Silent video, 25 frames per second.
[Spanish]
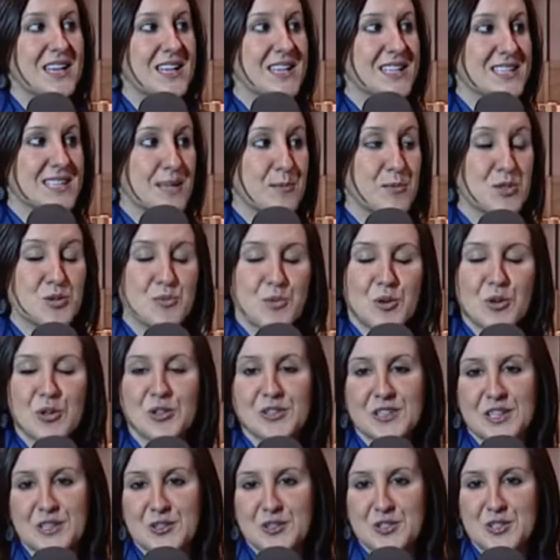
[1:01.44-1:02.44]
y estamos muy
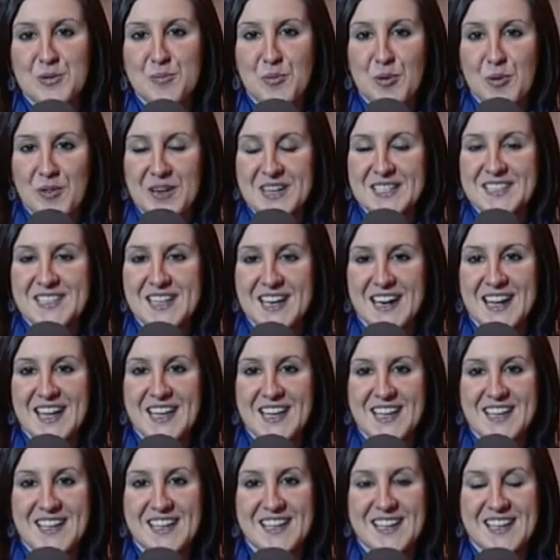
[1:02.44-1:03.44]
contentos de poder estar
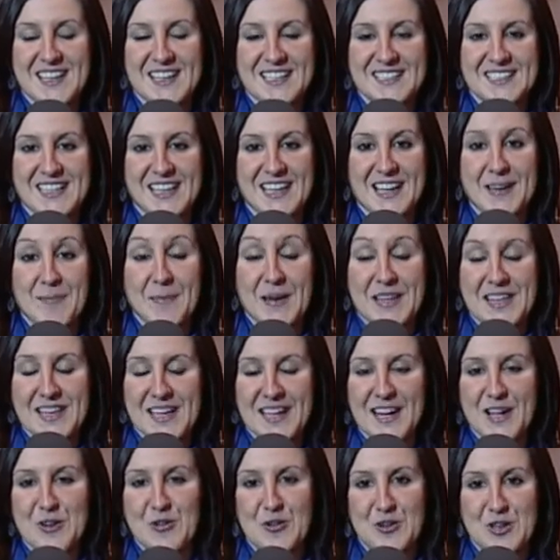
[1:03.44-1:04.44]
aquí esta
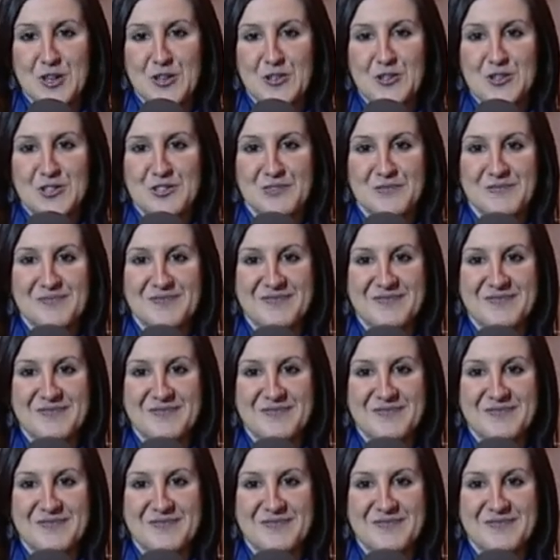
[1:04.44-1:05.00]
mañana con ellos.